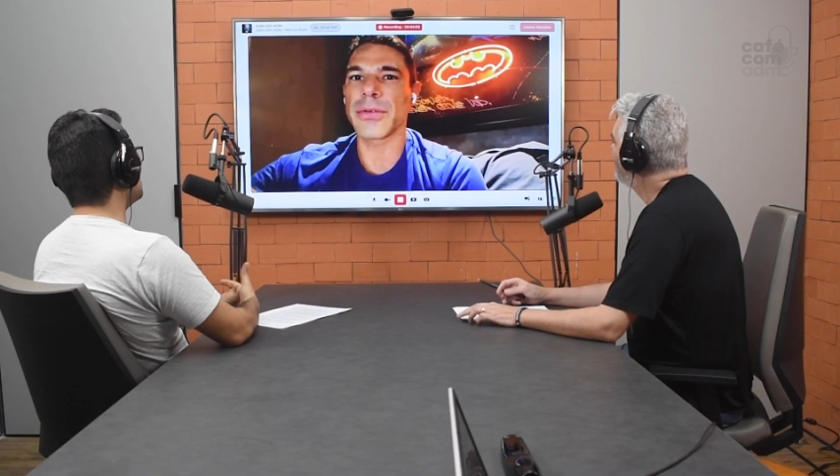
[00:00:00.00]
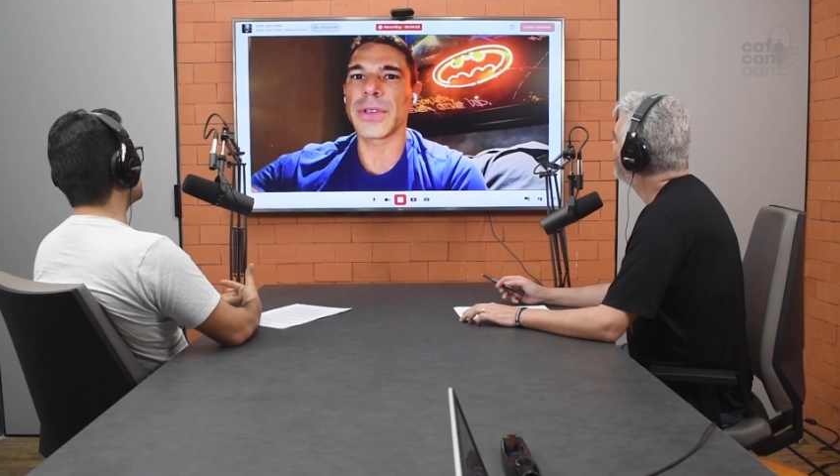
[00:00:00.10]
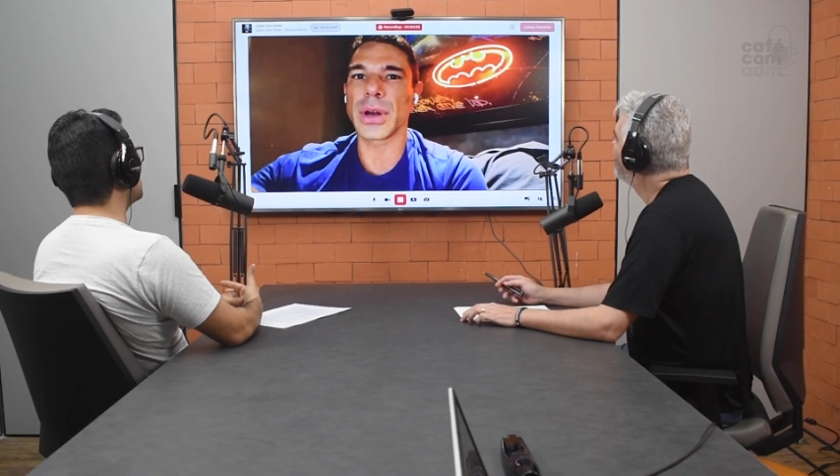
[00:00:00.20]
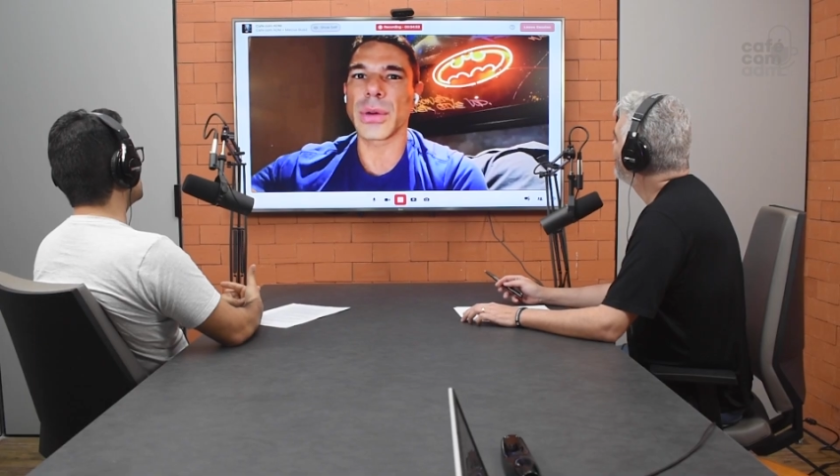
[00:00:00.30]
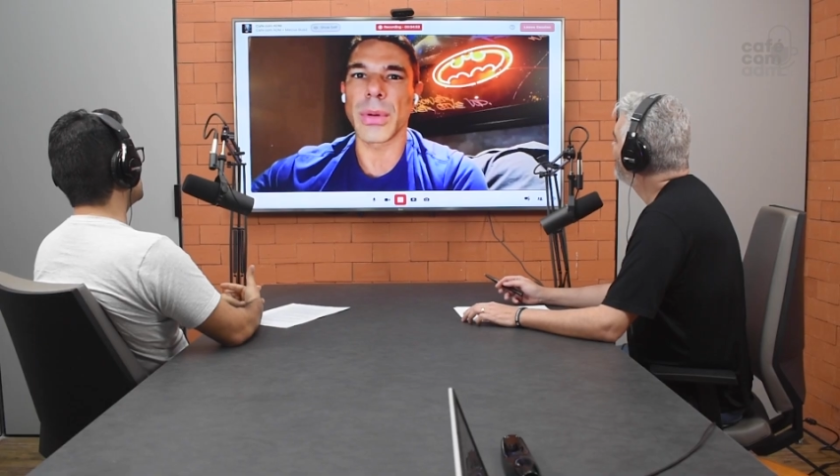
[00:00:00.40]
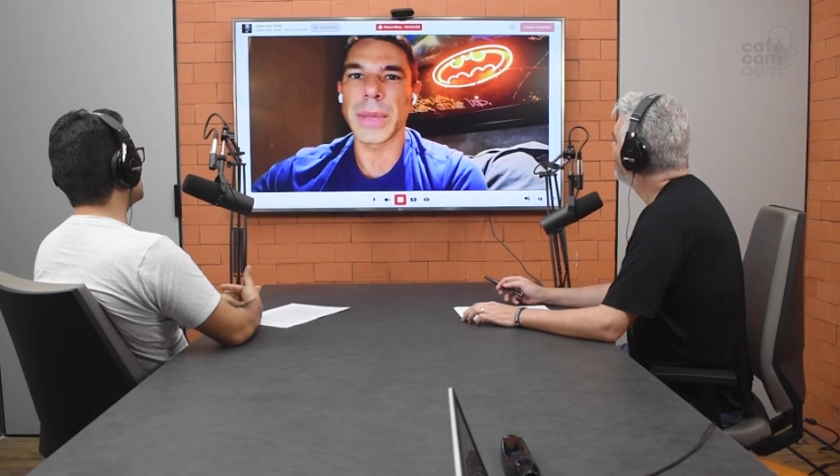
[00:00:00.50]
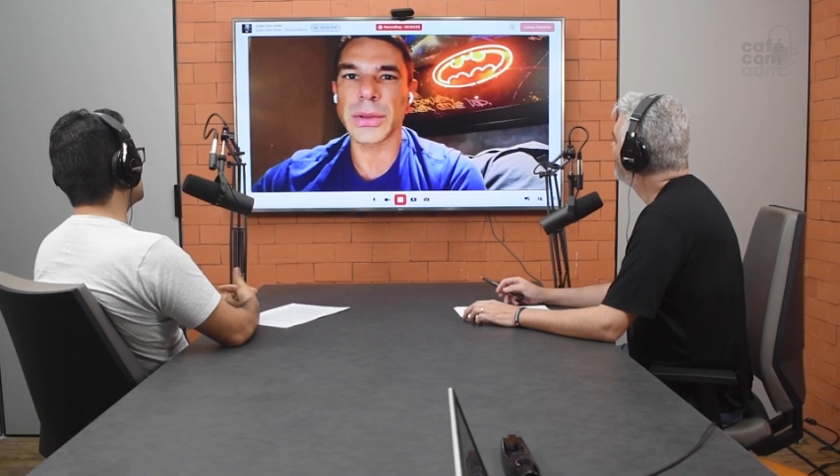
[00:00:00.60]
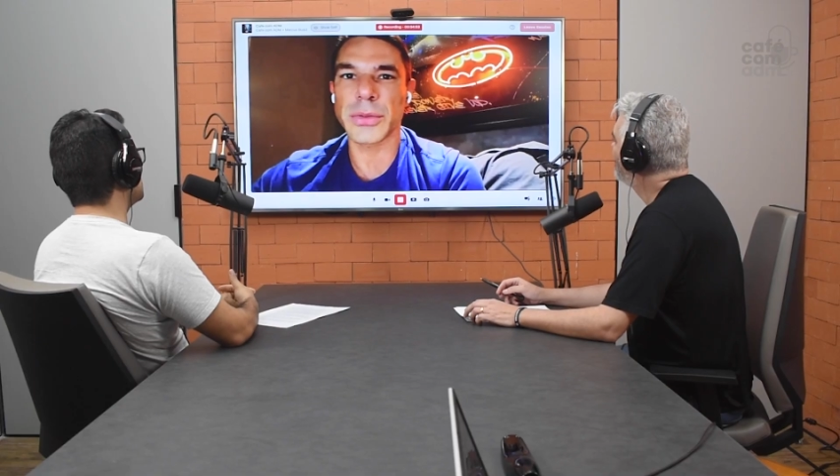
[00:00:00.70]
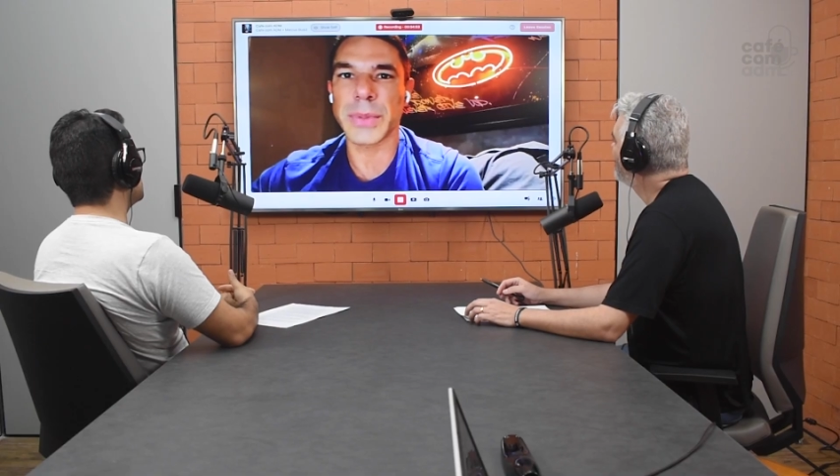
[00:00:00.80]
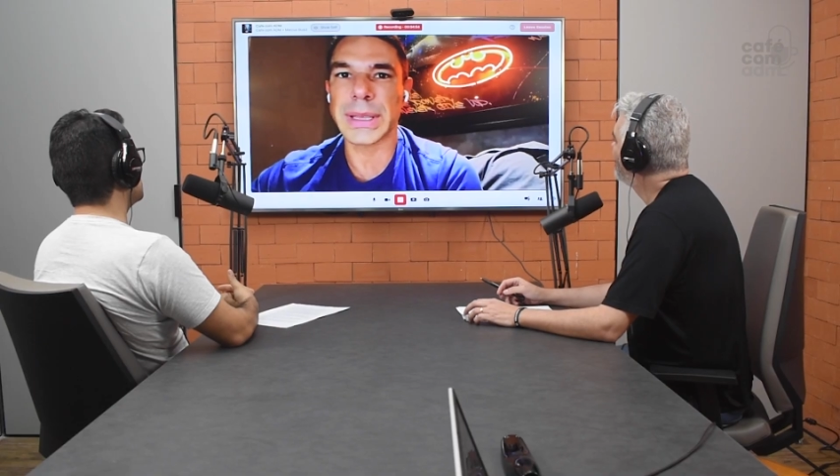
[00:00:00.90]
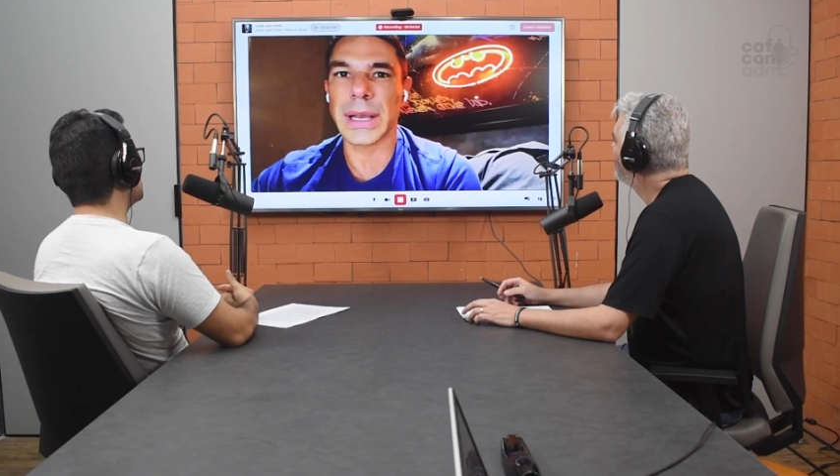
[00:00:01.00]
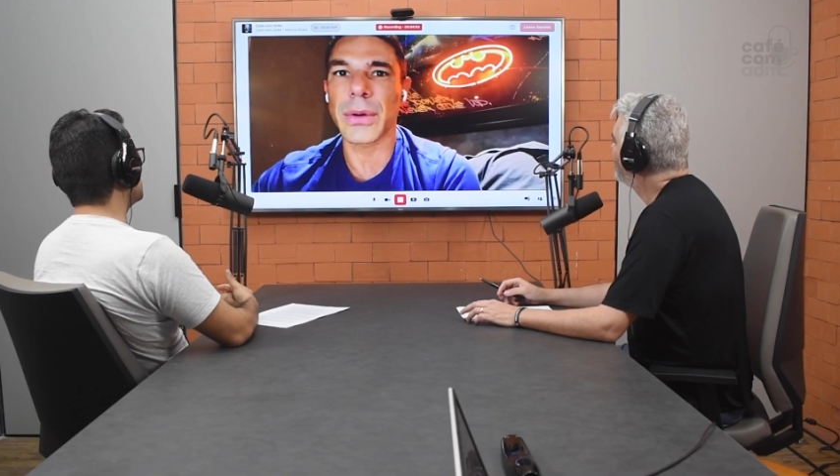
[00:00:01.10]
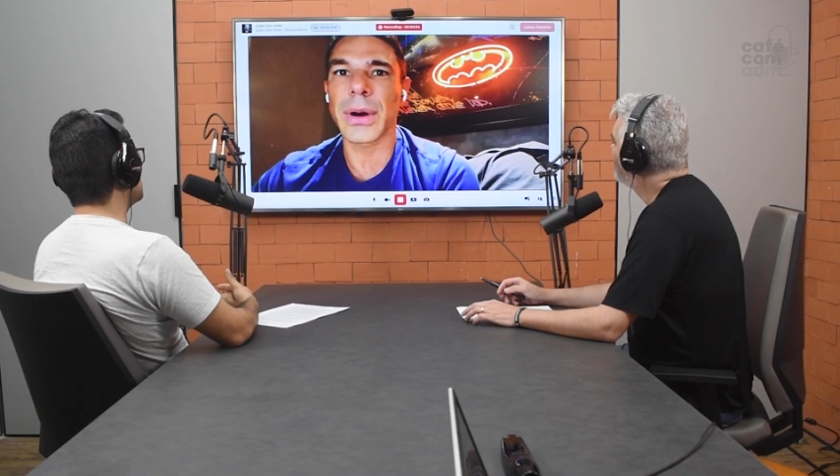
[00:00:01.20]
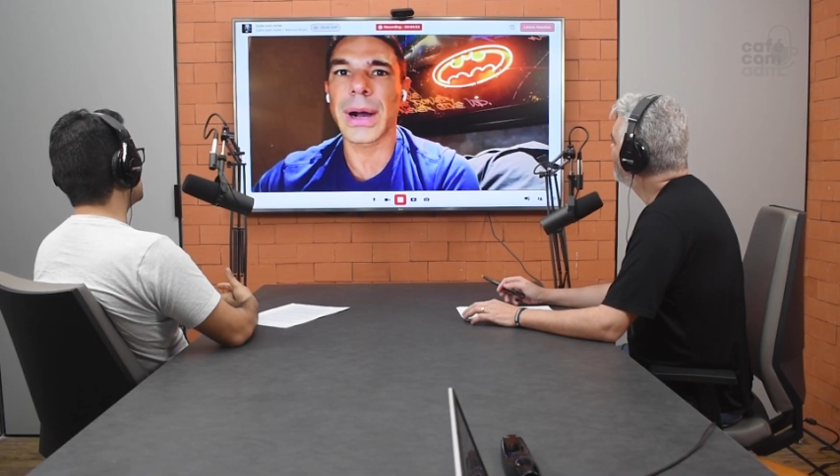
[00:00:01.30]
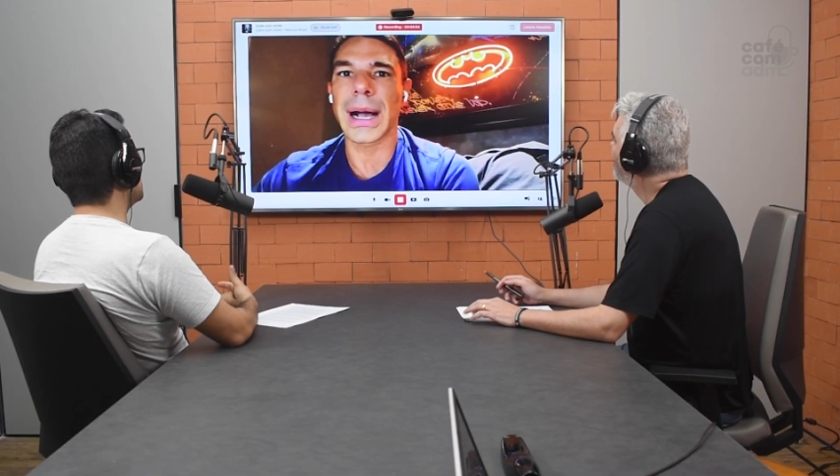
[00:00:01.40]
vinha num momento
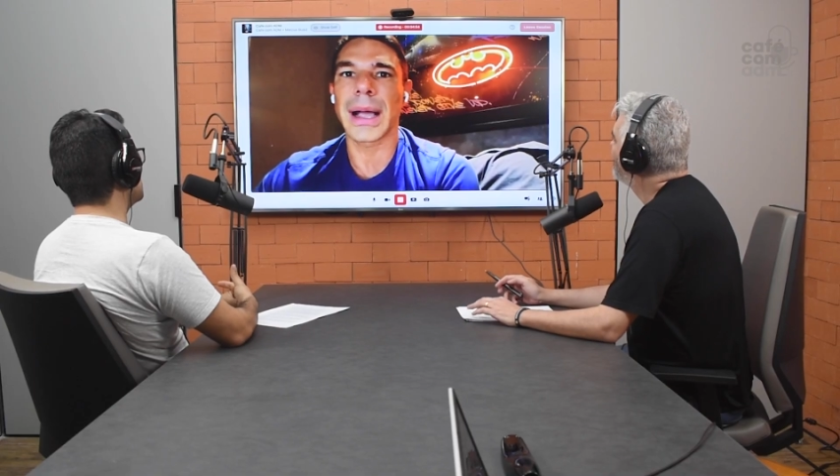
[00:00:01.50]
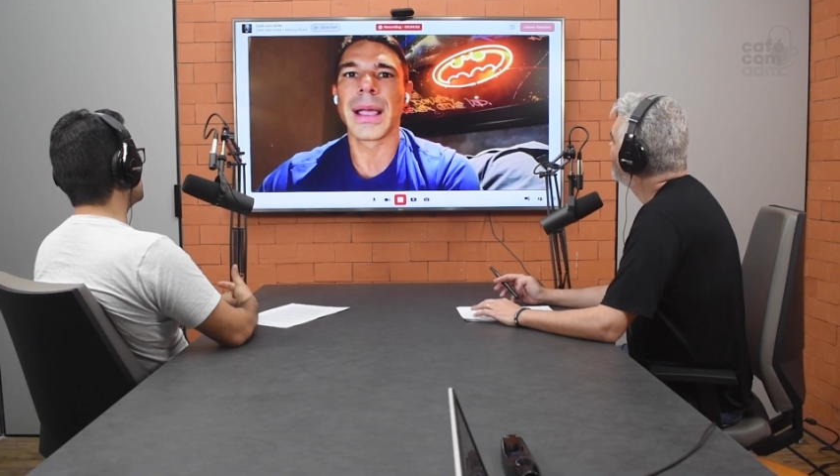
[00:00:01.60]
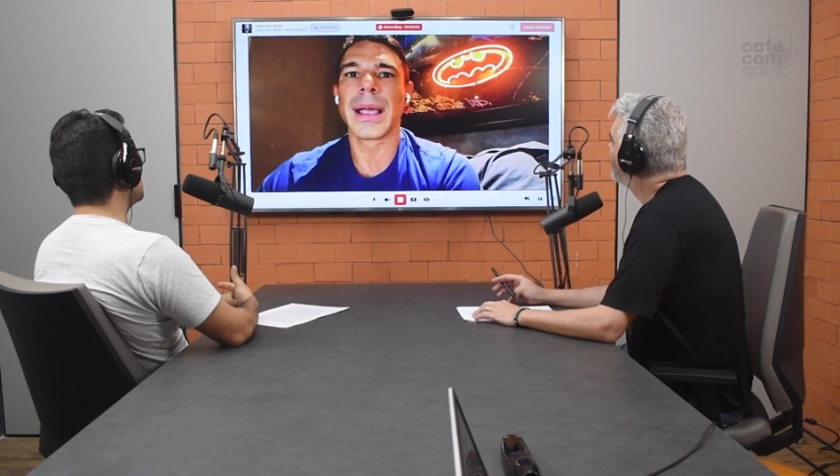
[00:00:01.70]
espetacular